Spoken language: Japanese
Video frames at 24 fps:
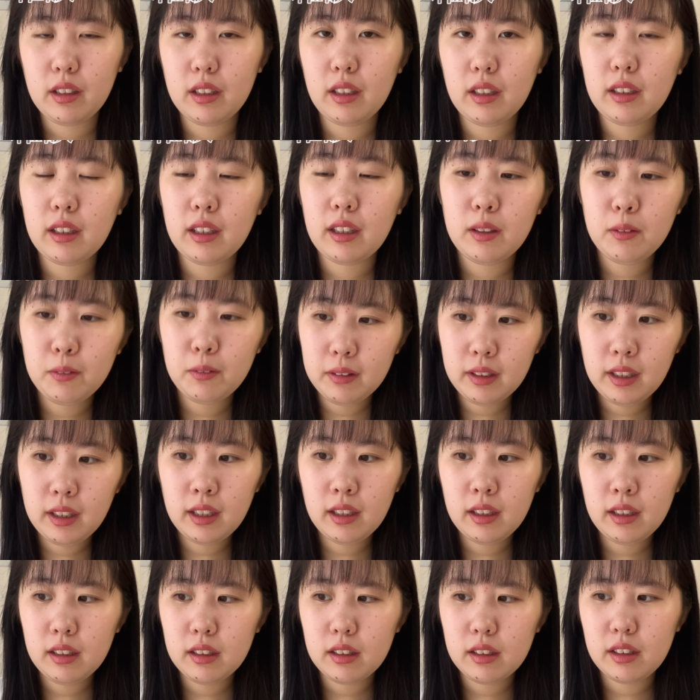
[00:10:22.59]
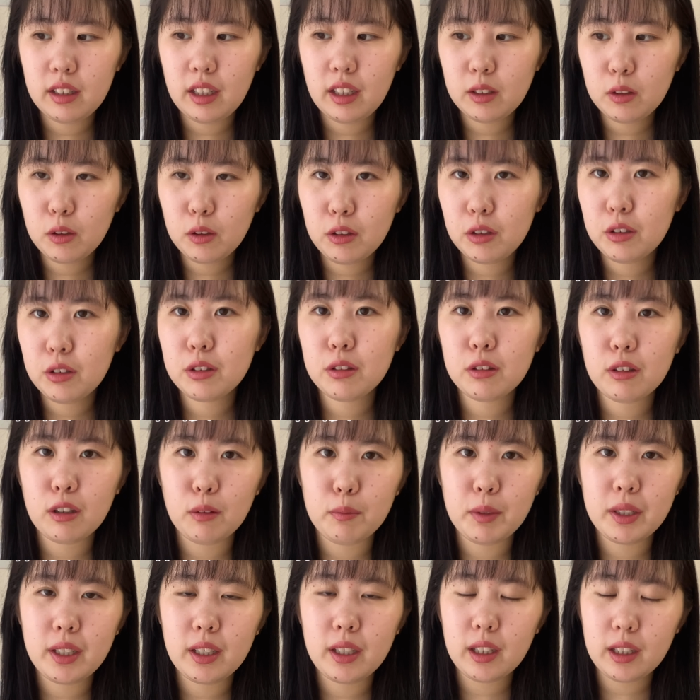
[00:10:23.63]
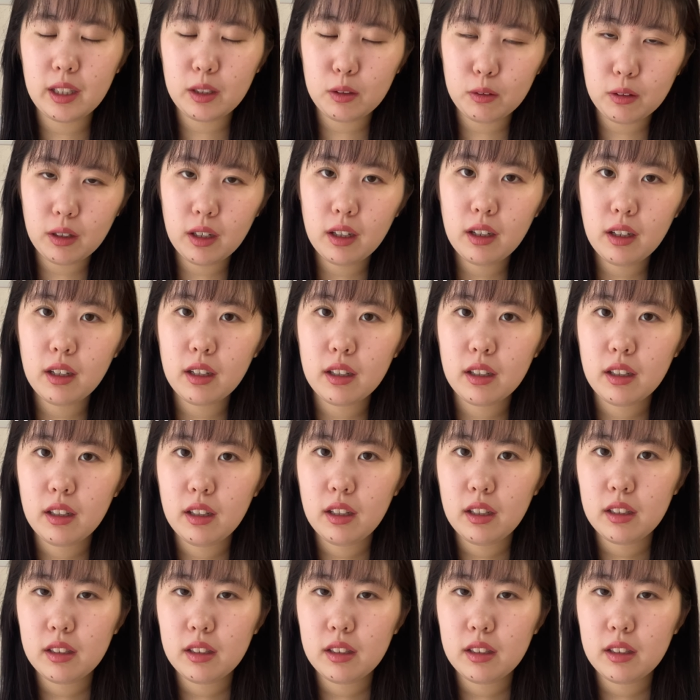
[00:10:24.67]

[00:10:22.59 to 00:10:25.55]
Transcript: で、なんかいろんなネットニュースとか見てたりとか、